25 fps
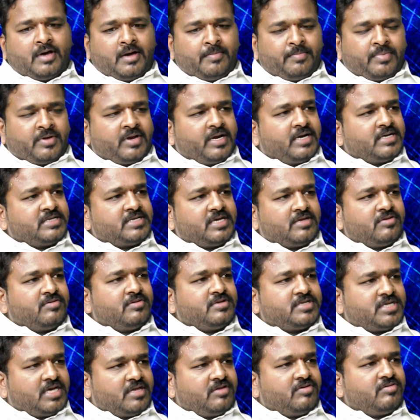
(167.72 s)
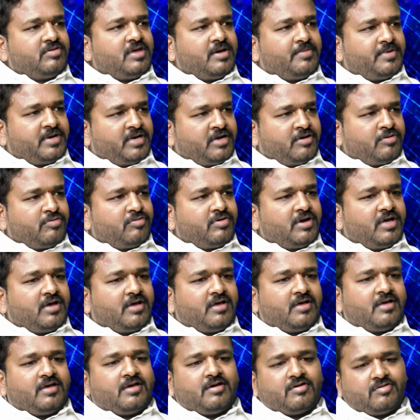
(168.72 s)
అప్గ్రేడ్ చదువులు చదువుదామన్నా కూడా
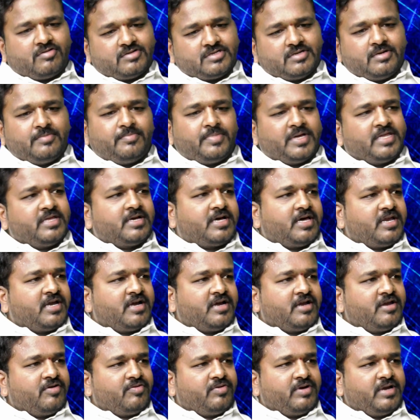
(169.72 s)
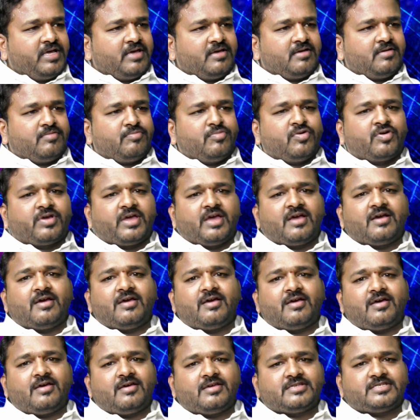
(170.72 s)
కొంచెం ఇబ్బందికరంగానే ఉండే
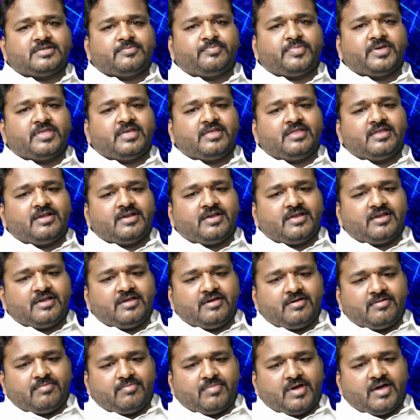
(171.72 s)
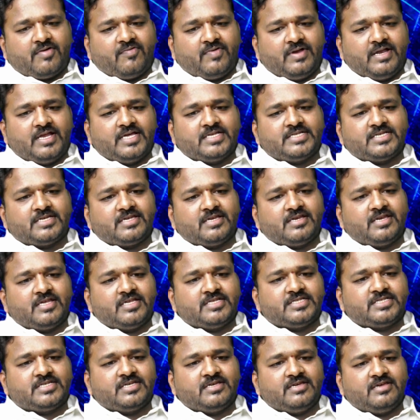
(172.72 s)
ముఖ్యంగా చెప్పేది ఏంటంటే మా విలేజ్కి
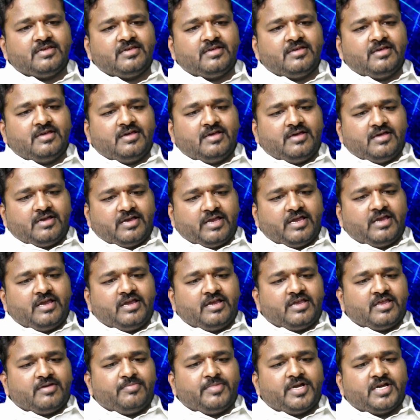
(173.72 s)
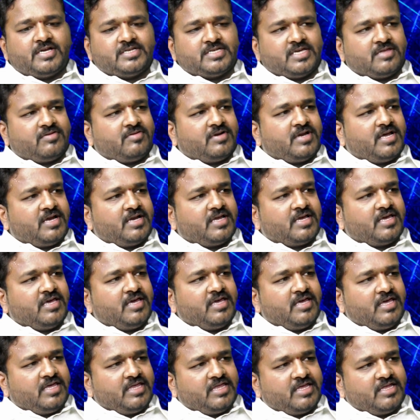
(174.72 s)
నుంచి నేను ఇంటర్మీడియట్ చదవడానికి
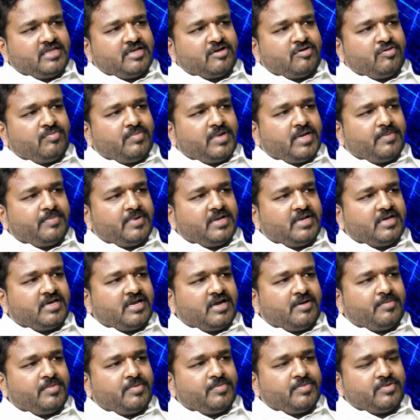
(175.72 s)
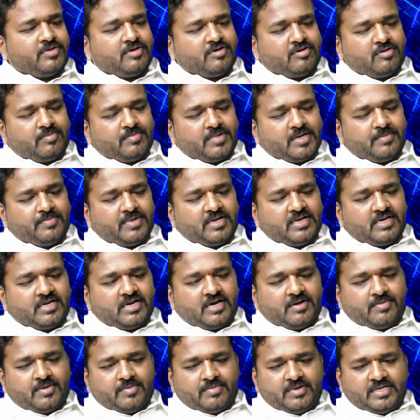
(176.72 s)
ఏదైతే కొమ్మాయిపల్లి గ్రామం ఉందో కొమ్మాయిపల్లి
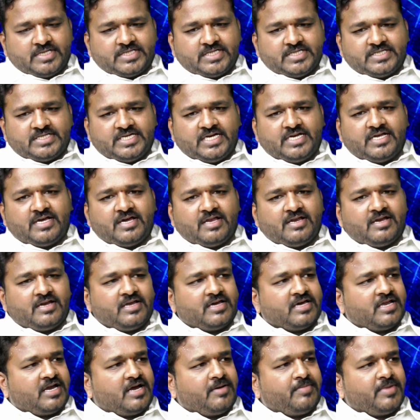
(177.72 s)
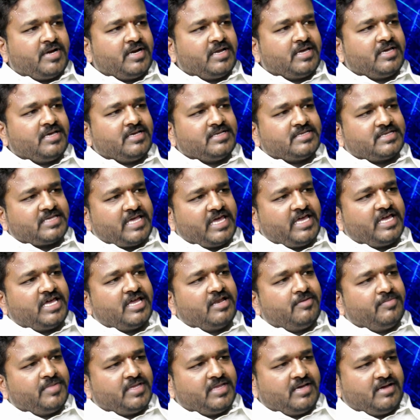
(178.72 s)
గ్రామం నుంచి జీడికల్ అనే గ్రామానికి
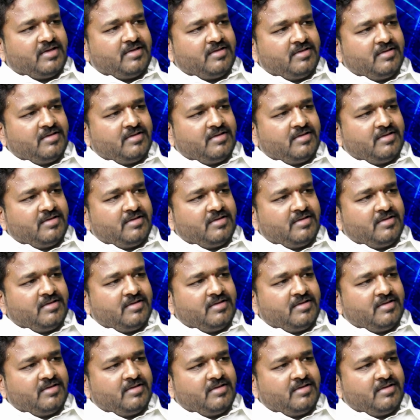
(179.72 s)
సైకిల్ మీద